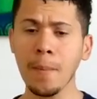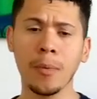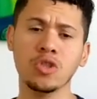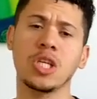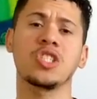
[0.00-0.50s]

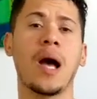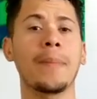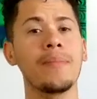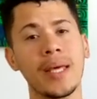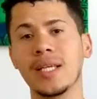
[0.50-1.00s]
Bom, gente, a
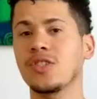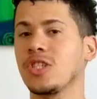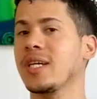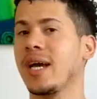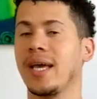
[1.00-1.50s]
primeira
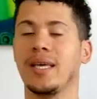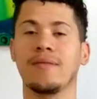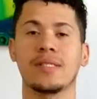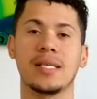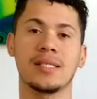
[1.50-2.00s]
dica é que
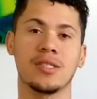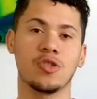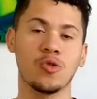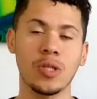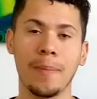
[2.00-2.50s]
vocês
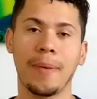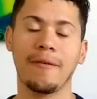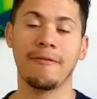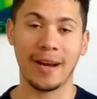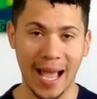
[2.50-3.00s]
estudem
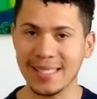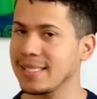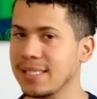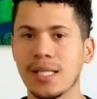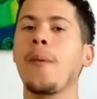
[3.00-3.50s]

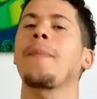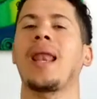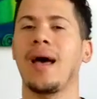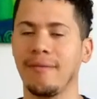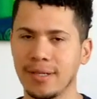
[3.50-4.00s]
frases e não
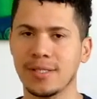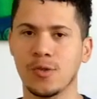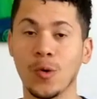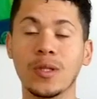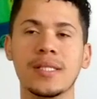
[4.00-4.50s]
palavras
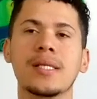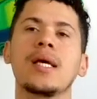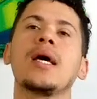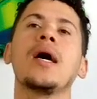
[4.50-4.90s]
soltas.